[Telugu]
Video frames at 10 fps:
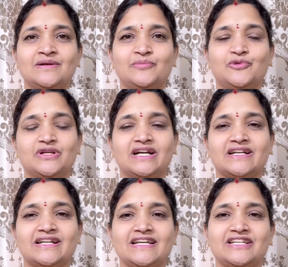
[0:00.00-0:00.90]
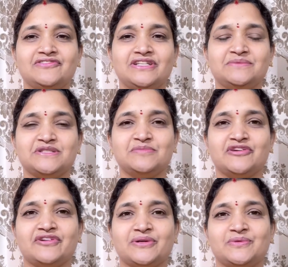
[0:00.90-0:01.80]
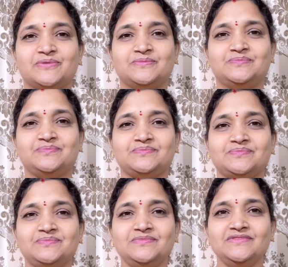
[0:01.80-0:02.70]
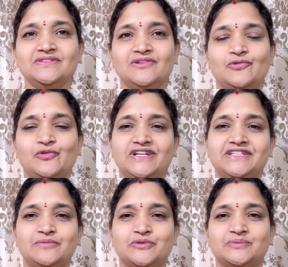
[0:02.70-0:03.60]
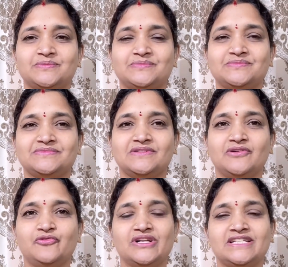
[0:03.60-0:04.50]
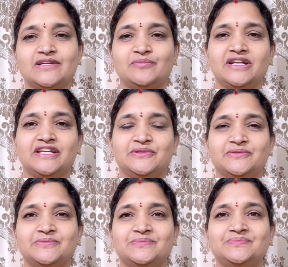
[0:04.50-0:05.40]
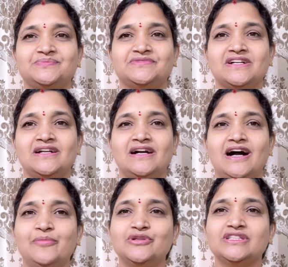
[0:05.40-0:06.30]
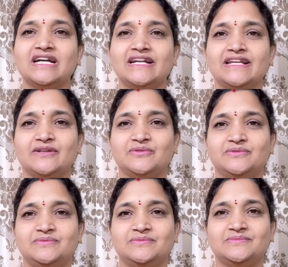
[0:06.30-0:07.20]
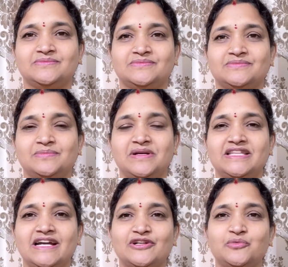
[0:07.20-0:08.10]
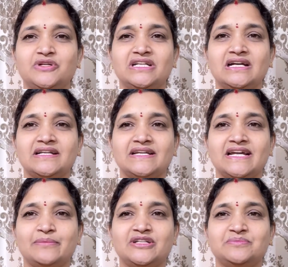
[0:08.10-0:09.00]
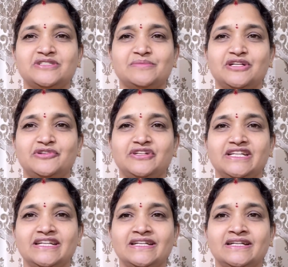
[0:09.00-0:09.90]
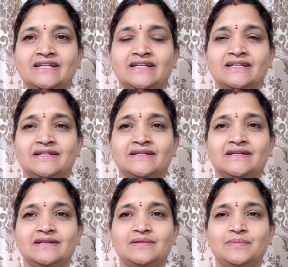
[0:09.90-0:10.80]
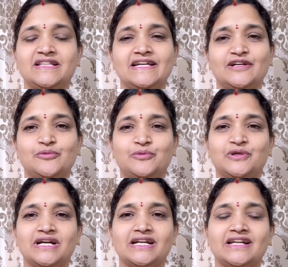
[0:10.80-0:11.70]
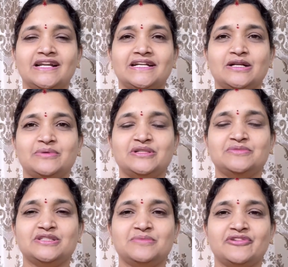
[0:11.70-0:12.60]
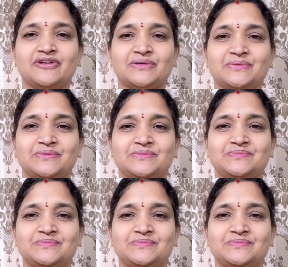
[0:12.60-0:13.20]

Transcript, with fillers: మూడు గంటల ఎనిమిది నిమిషముల వరకు వర్జము వర్జ్యం లేదు అమృత గడియలు మధ్యాహ్నం ఒంటి గంట యాభై నిమిషముల నుండి మధ్యాహ్నం మూడు గంటల నలభై నిమిషముల వరకు